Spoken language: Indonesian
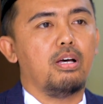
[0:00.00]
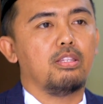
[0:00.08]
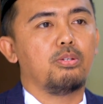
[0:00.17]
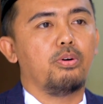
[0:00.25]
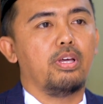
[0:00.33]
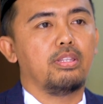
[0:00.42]

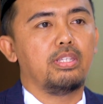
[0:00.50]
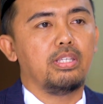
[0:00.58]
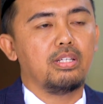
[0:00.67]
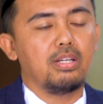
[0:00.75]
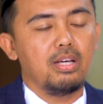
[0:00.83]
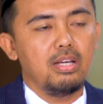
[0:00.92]
atau
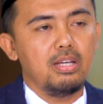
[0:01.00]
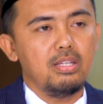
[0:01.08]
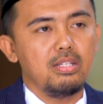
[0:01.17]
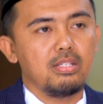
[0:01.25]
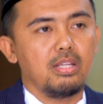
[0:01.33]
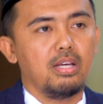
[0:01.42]

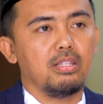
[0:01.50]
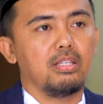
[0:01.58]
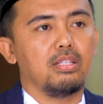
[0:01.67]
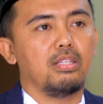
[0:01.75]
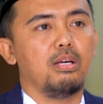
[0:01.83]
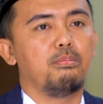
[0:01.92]
etika
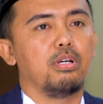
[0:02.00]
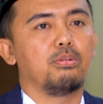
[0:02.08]
saat kita